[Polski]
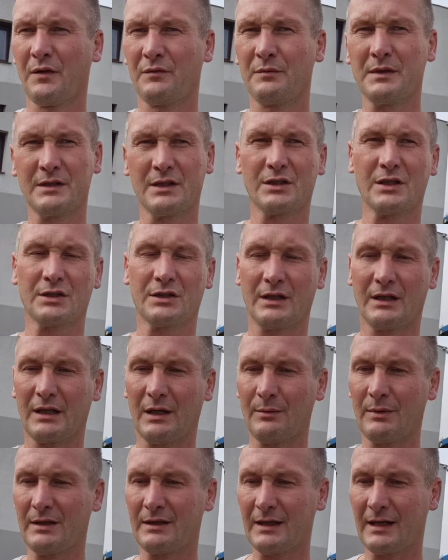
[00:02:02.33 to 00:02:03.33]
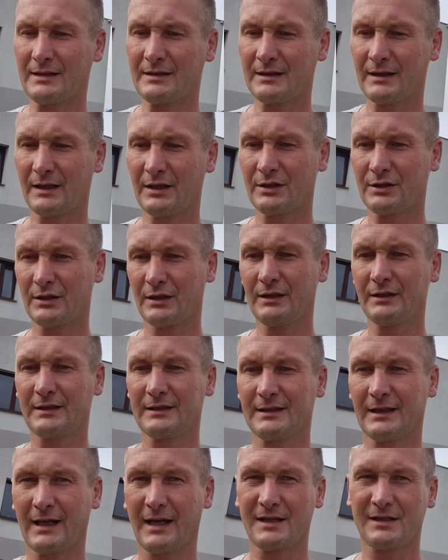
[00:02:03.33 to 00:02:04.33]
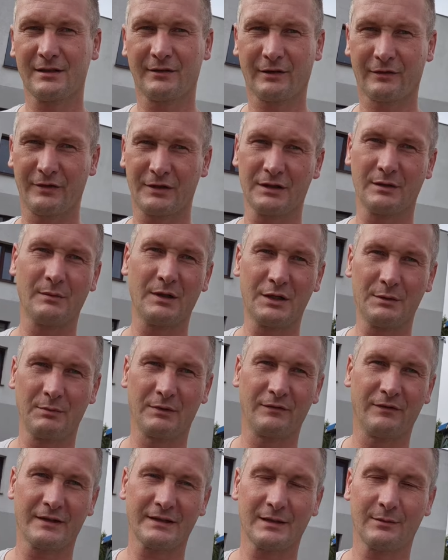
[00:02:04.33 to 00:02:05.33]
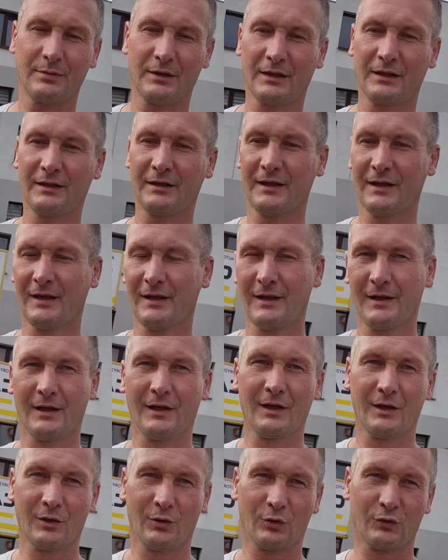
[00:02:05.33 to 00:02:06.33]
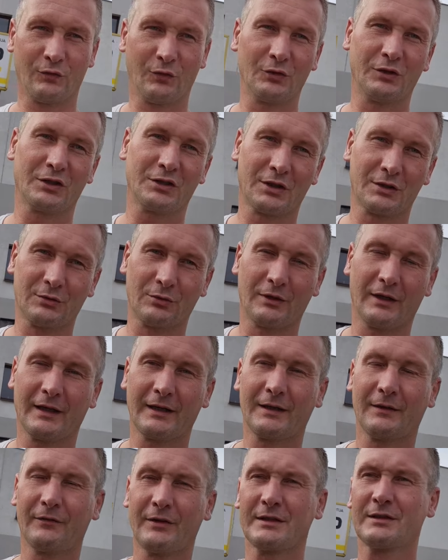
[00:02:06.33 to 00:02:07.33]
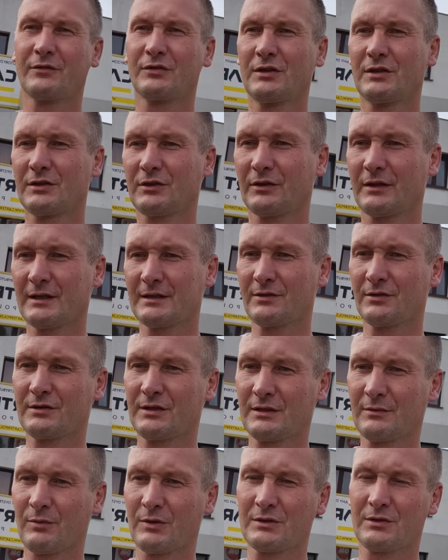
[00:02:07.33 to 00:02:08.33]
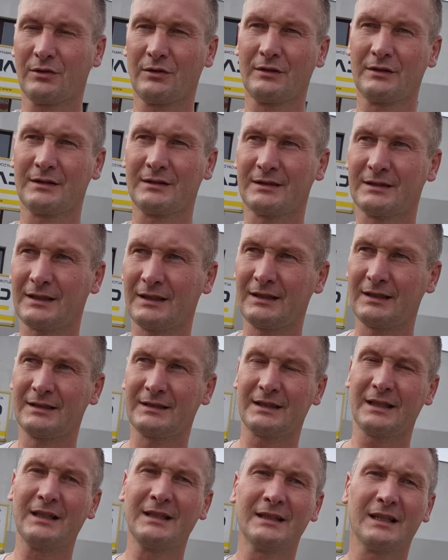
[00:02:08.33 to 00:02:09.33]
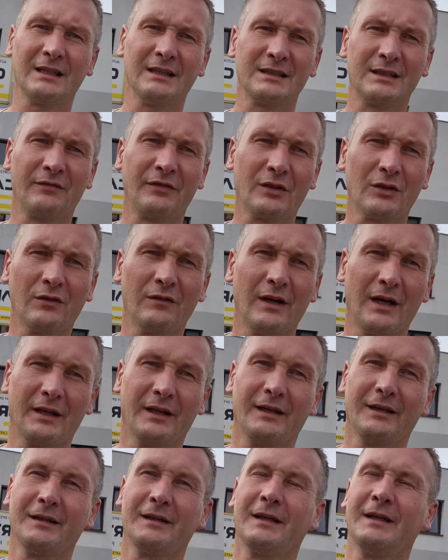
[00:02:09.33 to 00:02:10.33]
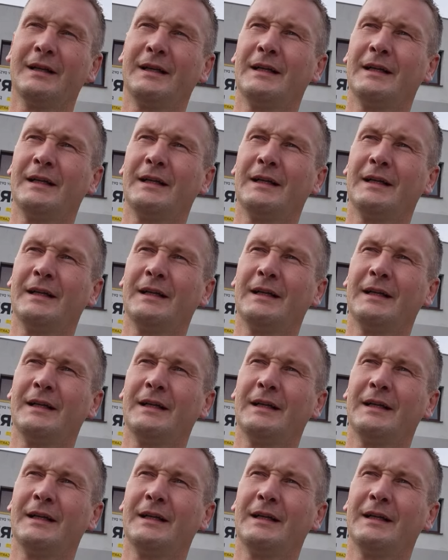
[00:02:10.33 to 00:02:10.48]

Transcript: W międzyczasie rehabilitacja, jeszcze innych zajęć. Jak wiecie, mieliśmy dwa zabiegi u dwóch naszych córek, więc to wszystko jest dosyć mocno in, in, zintensyfikowane.